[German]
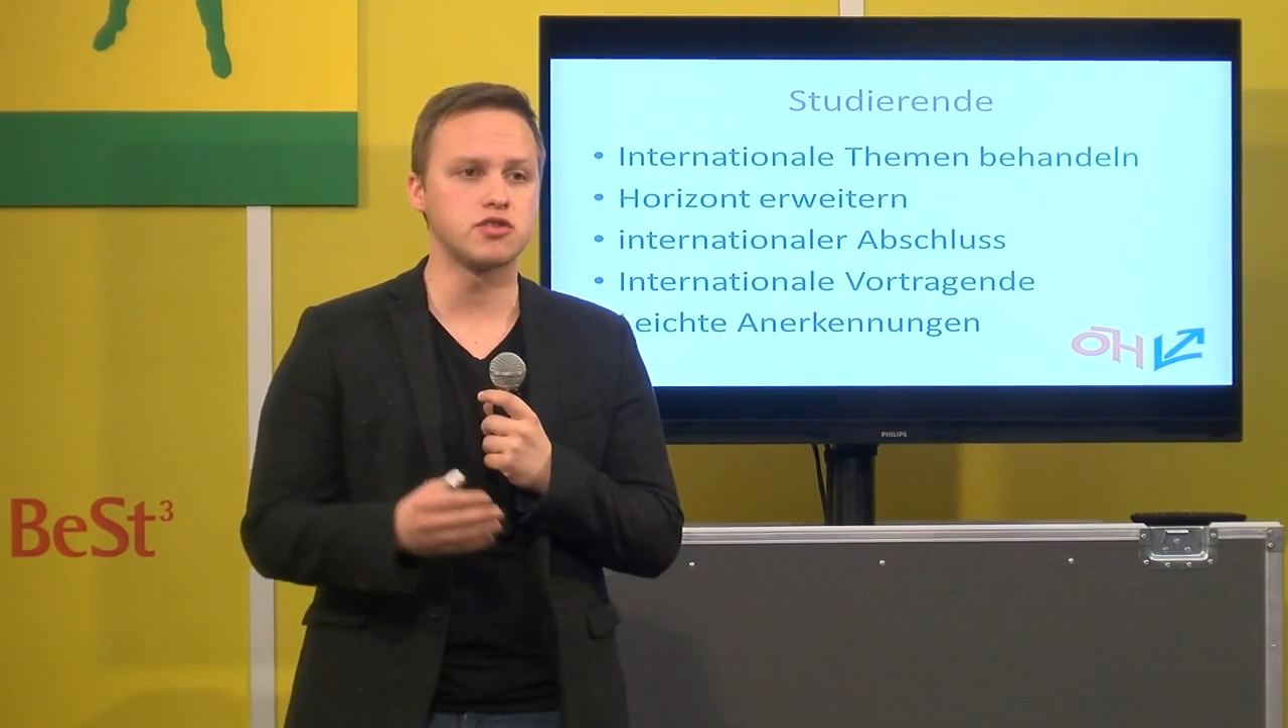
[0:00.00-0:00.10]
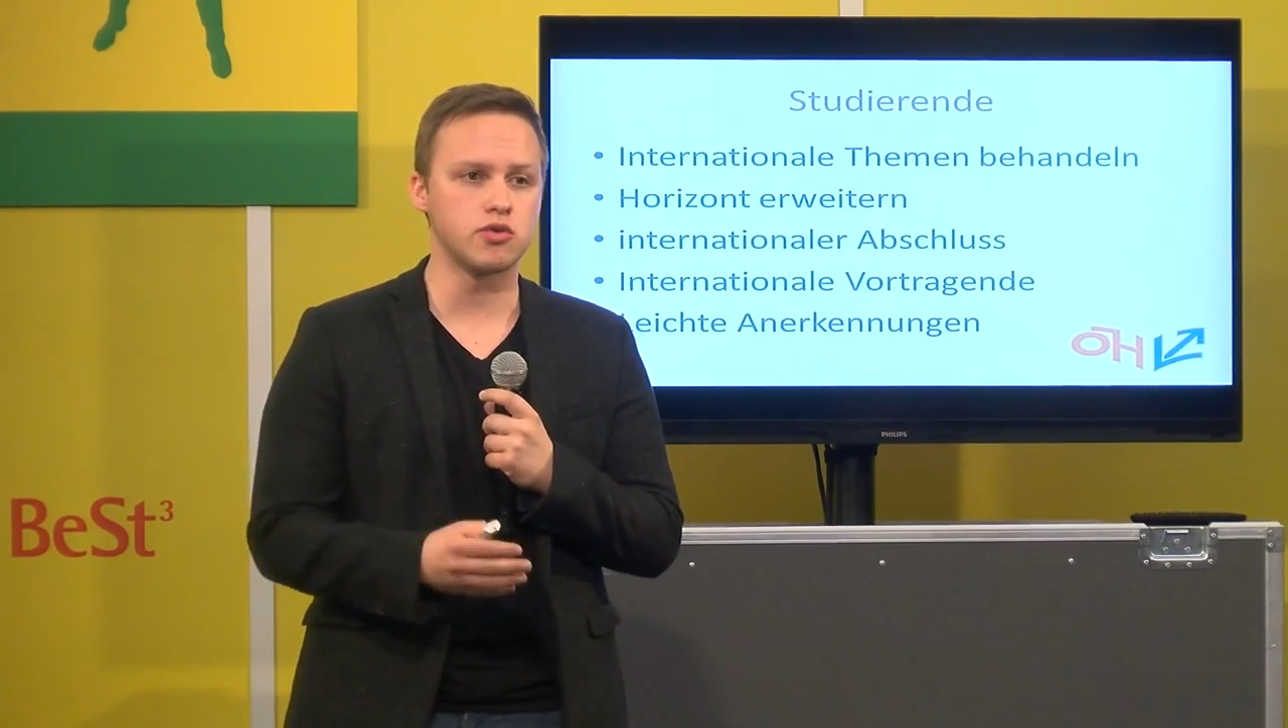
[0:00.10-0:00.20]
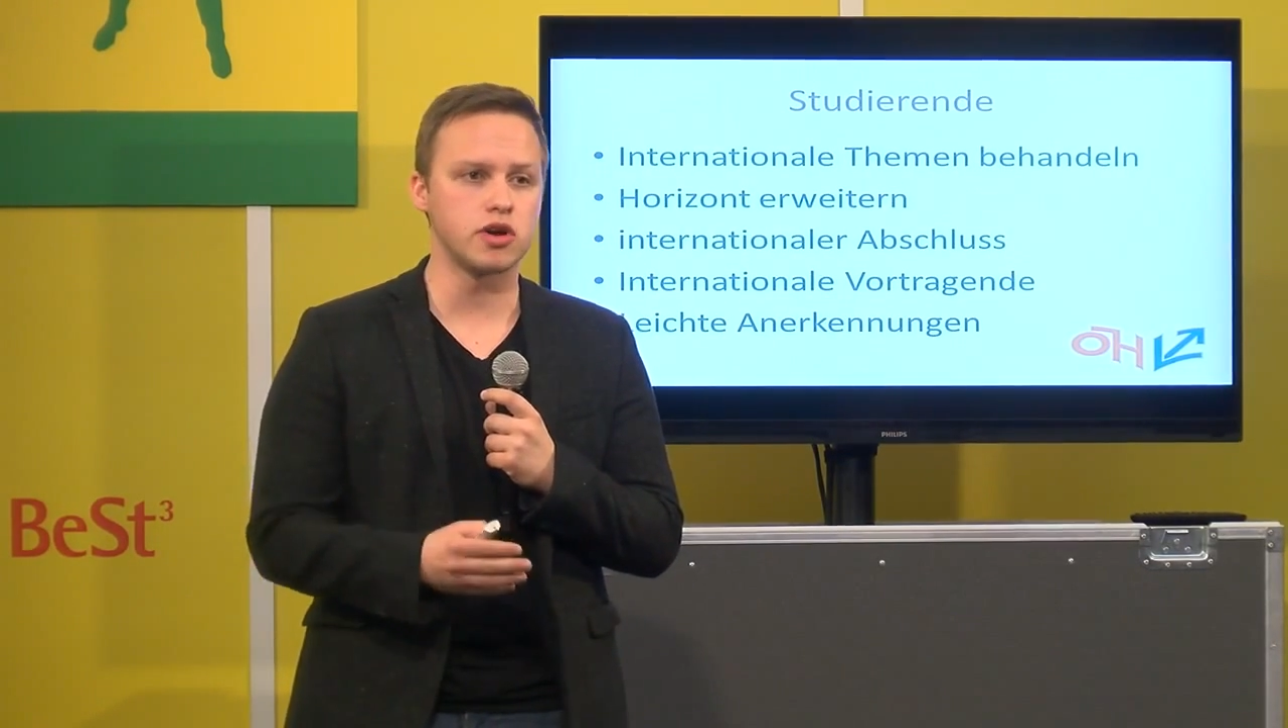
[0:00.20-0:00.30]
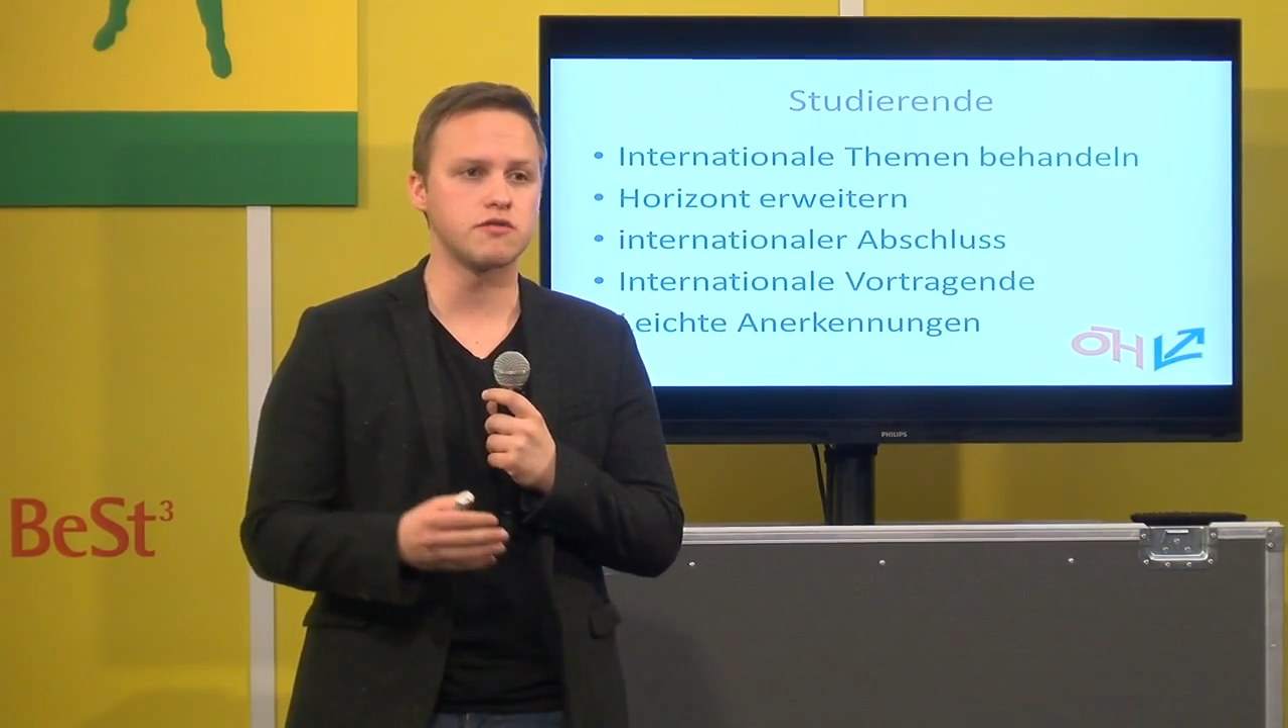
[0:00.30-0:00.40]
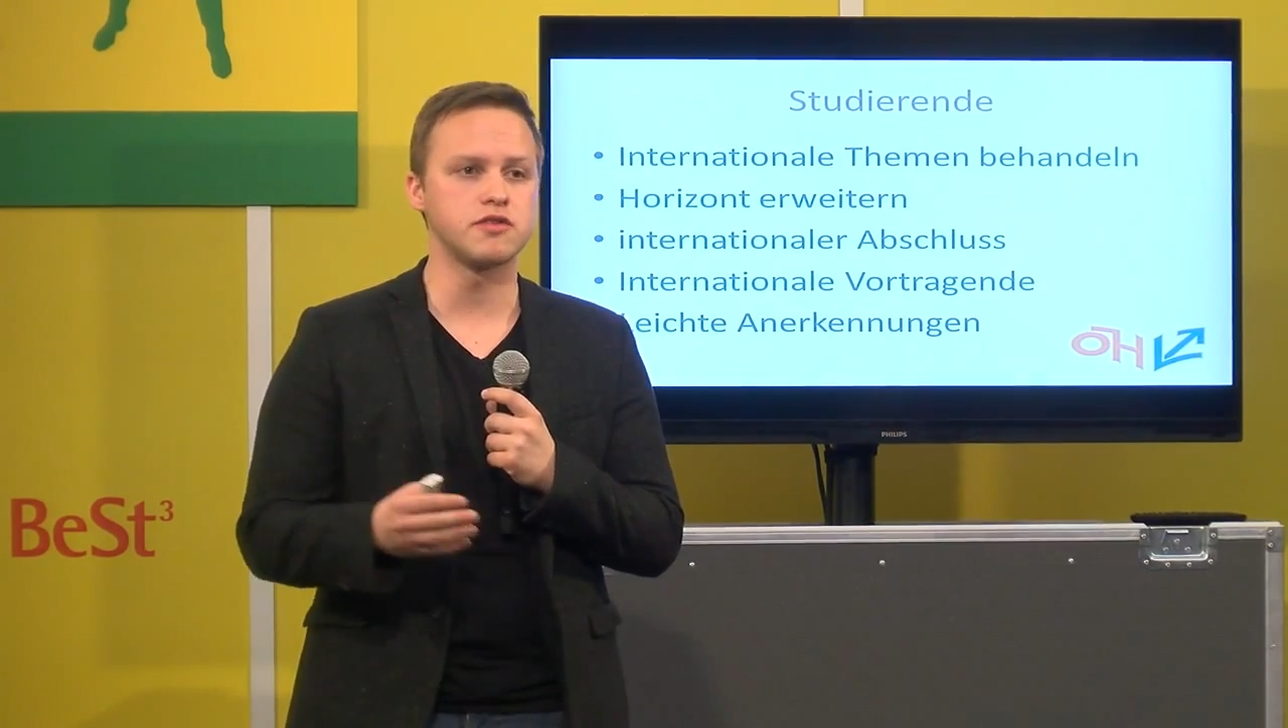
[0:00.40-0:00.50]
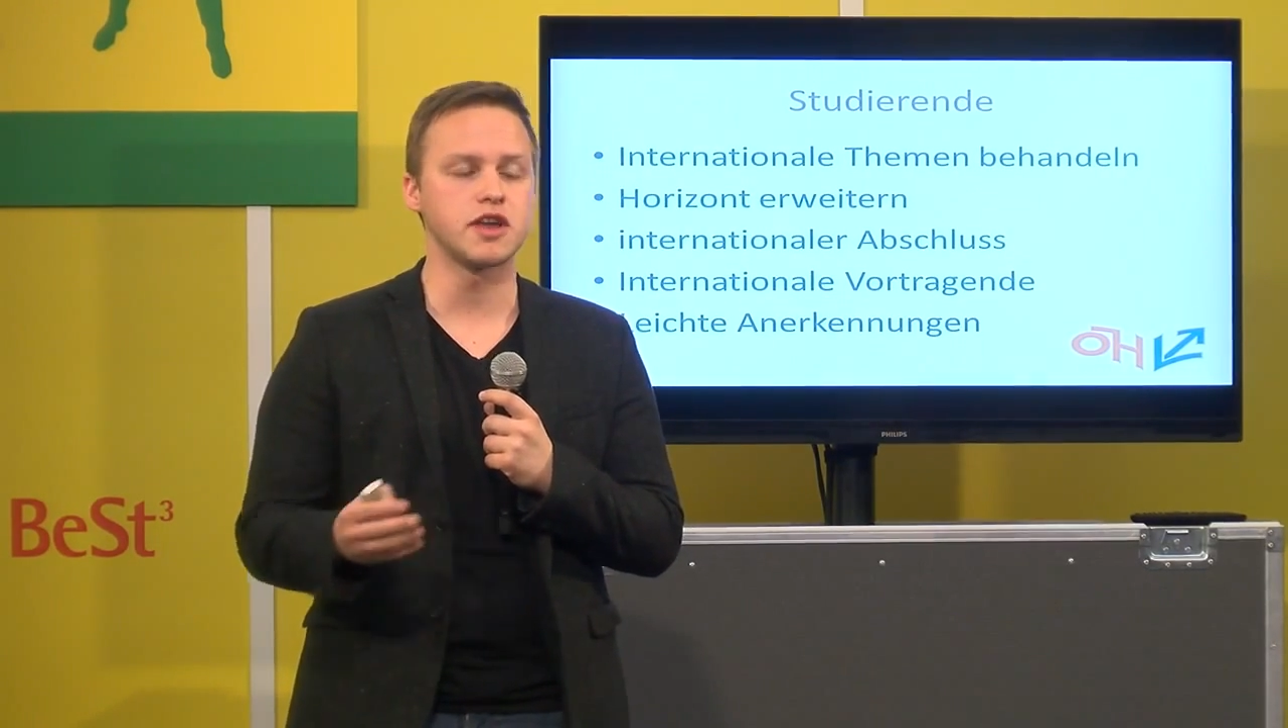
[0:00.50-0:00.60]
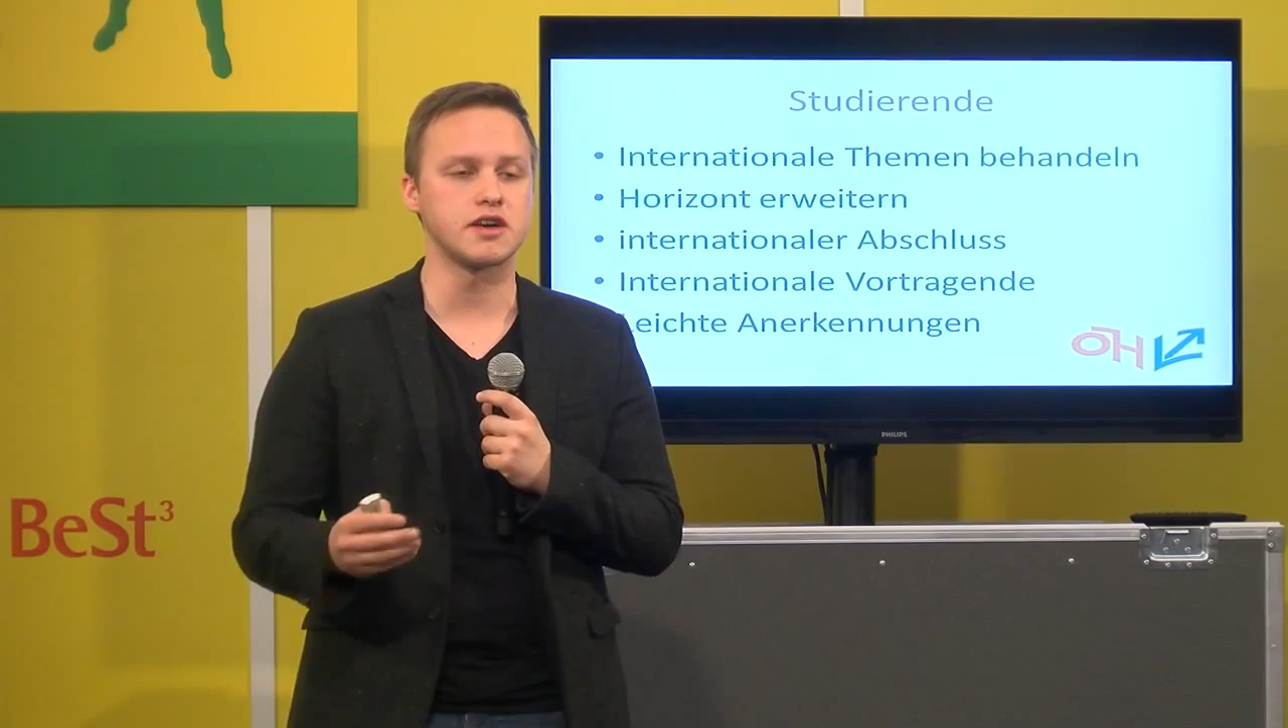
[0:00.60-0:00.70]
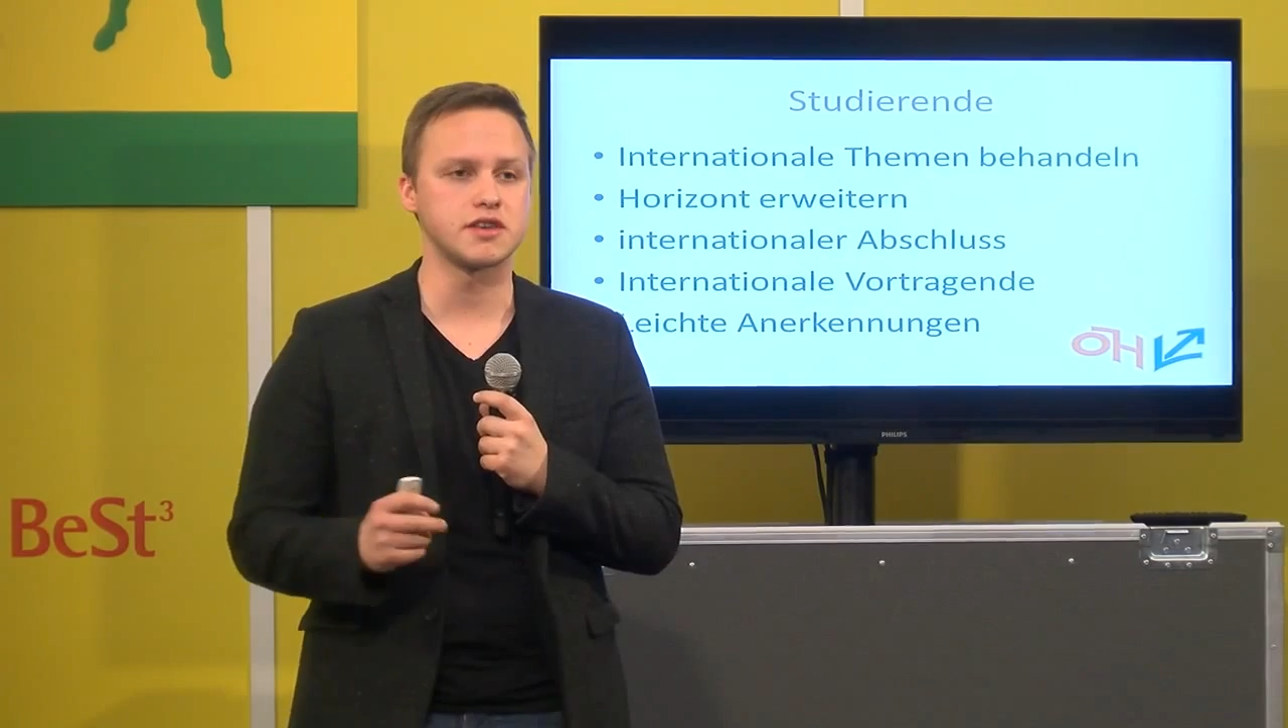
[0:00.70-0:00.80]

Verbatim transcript: dort für das